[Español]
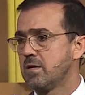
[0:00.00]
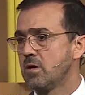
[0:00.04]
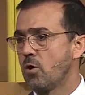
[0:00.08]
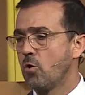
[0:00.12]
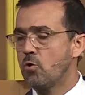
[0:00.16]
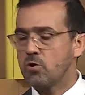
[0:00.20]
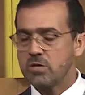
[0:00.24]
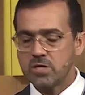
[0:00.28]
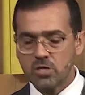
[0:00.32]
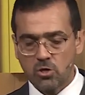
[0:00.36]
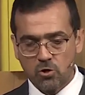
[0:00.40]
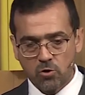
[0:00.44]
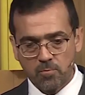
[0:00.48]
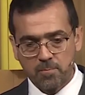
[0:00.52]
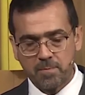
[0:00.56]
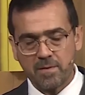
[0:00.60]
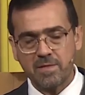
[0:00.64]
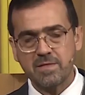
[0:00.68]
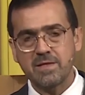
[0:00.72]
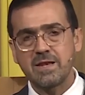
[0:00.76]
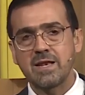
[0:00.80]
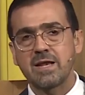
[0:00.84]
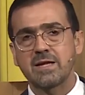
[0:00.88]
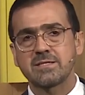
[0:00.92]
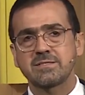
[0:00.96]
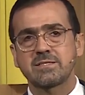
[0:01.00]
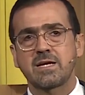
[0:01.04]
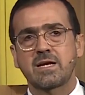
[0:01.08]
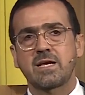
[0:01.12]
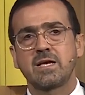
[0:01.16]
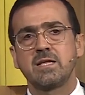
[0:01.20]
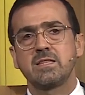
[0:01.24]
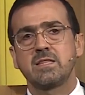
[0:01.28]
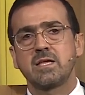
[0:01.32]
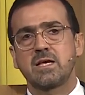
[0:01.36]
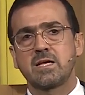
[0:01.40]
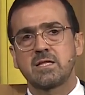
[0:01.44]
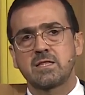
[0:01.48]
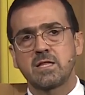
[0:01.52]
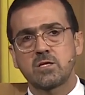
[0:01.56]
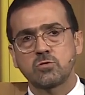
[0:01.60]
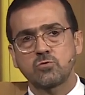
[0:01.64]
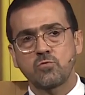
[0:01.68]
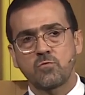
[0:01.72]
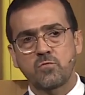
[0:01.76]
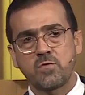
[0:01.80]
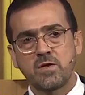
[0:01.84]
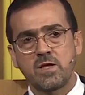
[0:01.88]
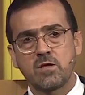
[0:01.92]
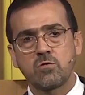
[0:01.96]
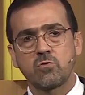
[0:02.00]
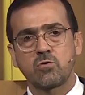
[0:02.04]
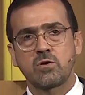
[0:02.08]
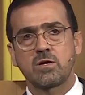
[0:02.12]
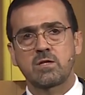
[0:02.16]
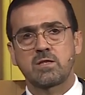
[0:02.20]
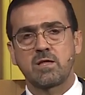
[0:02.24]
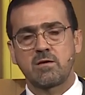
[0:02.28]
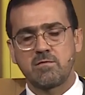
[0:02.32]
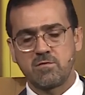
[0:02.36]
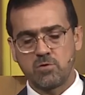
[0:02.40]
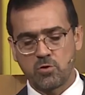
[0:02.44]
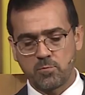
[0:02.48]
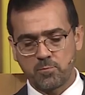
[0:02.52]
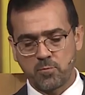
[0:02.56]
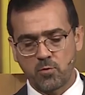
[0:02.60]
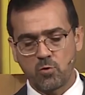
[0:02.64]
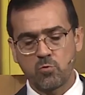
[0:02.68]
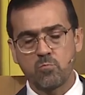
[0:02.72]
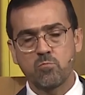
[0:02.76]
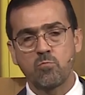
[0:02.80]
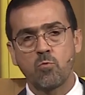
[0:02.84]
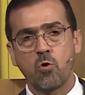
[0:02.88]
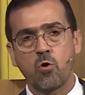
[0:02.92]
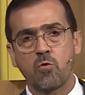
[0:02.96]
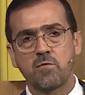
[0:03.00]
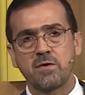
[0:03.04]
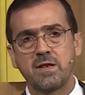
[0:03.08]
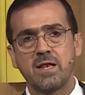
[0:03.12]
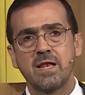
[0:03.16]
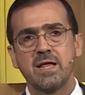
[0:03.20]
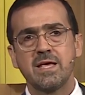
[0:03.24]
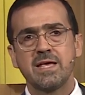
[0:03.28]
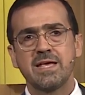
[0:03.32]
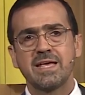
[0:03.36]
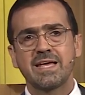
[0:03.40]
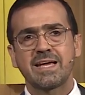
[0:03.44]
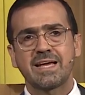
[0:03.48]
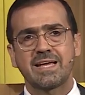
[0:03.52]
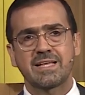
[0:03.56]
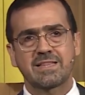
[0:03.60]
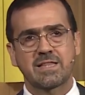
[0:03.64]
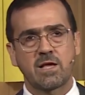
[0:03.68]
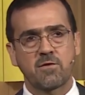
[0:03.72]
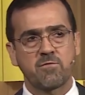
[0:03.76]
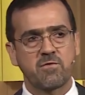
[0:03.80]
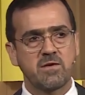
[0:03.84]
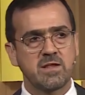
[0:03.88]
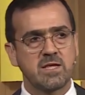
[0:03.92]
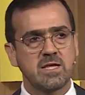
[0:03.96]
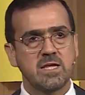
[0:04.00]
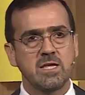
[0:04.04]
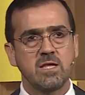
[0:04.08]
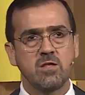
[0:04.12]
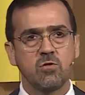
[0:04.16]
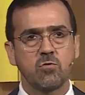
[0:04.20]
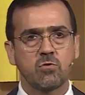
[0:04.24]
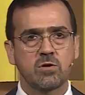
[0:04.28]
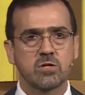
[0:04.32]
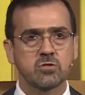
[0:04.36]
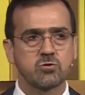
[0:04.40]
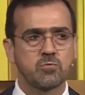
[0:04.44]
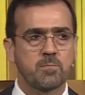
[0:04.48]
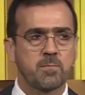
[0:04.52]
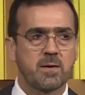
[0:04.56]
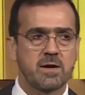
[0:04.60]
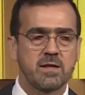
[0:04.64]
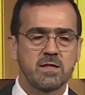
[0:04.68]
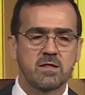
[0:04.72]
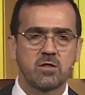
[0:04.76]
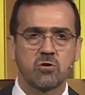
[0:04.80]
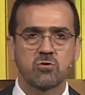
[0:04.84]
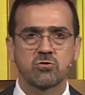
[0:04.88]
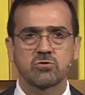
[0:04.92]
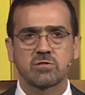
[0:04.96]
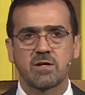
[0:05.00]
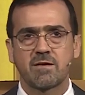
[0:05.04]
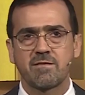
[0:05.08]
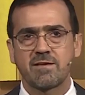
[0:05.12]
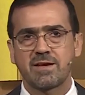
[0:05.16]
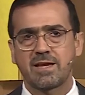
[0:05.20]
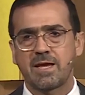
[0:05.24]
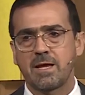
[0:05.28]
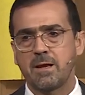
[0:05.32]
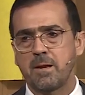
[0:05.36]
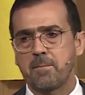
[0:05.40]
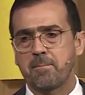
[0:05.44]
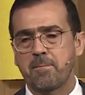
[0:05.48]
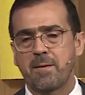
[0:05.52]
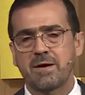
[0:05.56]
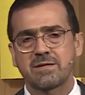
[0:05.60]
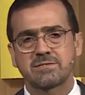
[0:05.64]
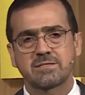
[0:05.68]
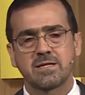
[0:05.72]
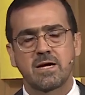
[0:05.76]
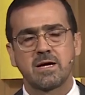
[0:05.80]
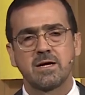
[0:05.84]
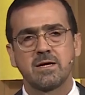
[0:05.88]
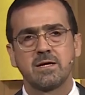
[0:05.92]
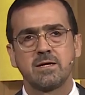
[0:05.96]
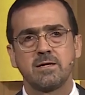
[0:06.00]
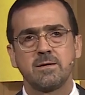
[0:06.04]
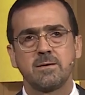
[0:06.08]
Hoy quiero pedirle a esa gente que está sufriendo, que está viendo por un móvil, que está afligido, que su pariente no sabe qué le pasa,